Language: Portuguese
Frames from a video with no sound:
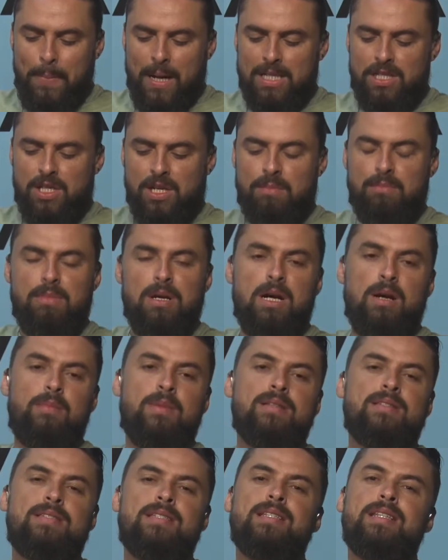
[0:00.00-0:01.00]

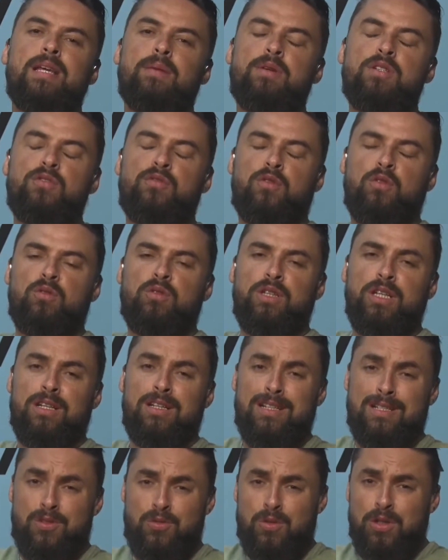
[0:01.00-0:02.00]
Patiamama Cinema de
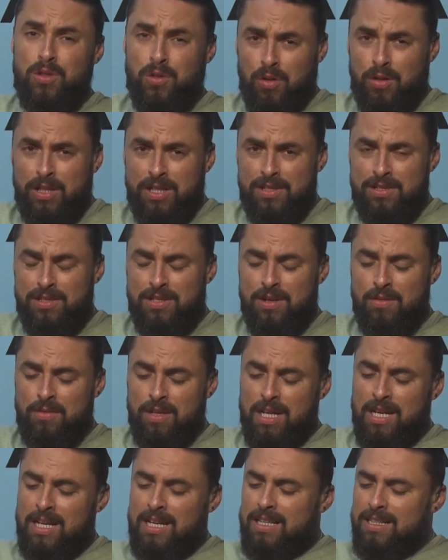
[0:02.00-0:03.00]
Fronteira, na sua nona edição,
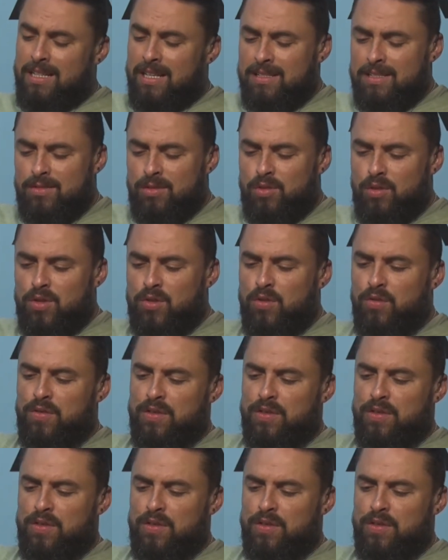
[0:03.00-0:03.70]
trazendo dois